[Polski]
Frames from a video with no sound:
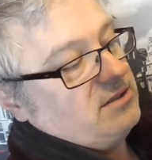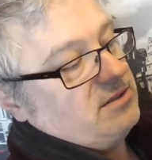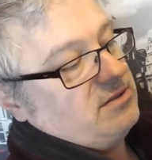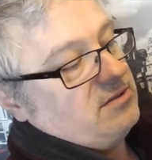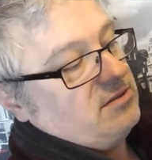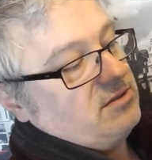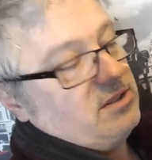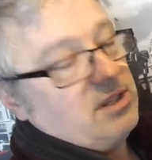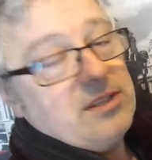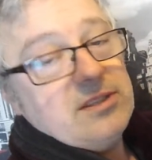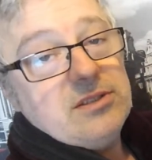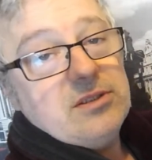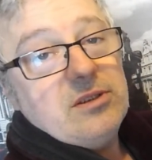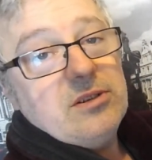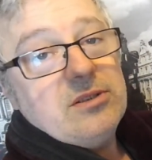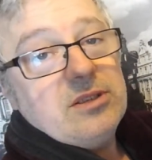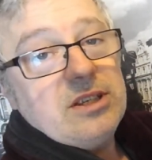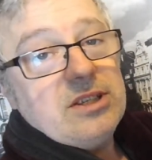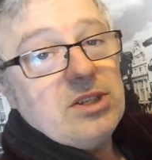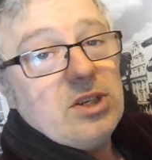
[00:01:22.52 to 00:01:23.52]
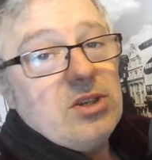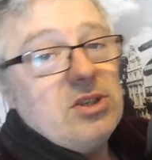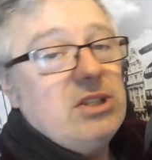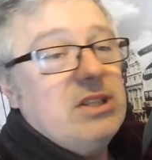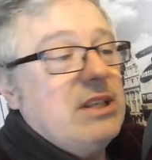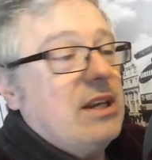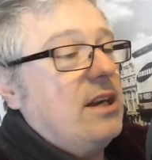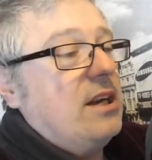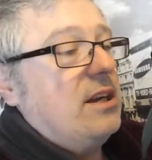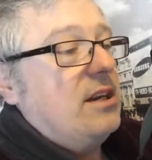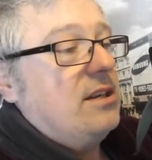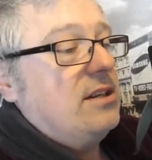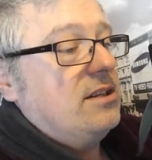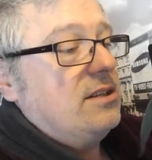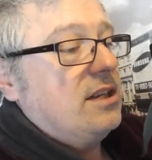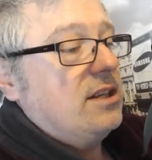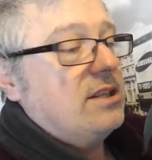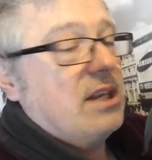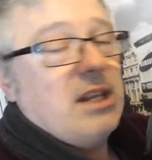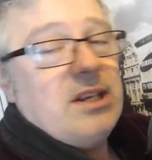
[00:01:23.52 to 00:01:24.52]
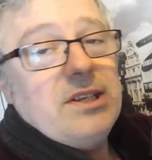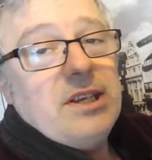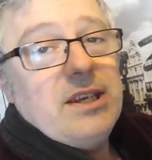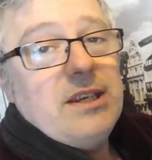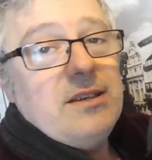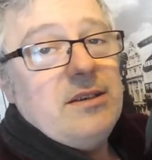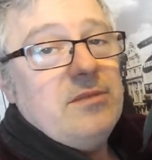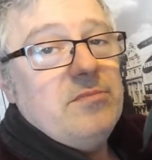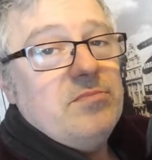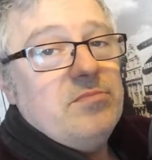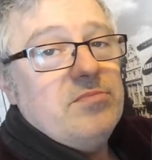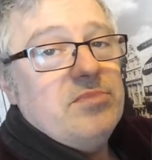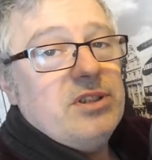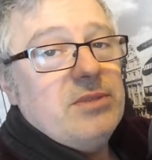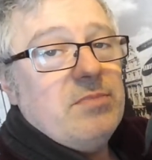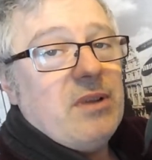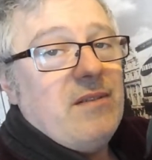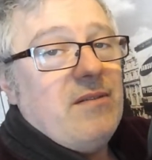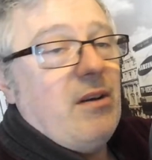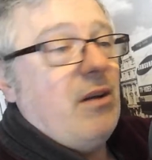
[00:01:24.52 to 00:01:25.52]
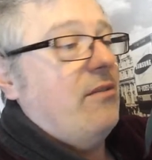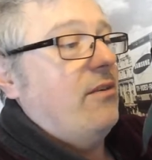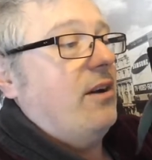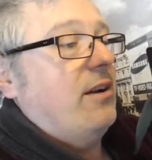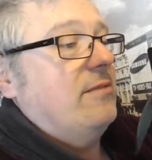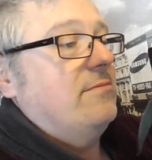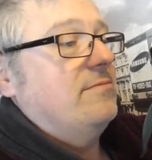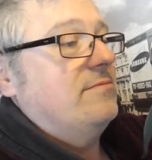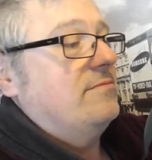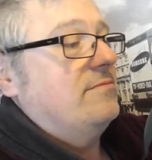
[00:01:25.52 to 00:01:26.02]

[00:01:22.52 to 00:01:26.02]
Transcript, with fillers: e, jest to też roślina jadalna i przyprawowa.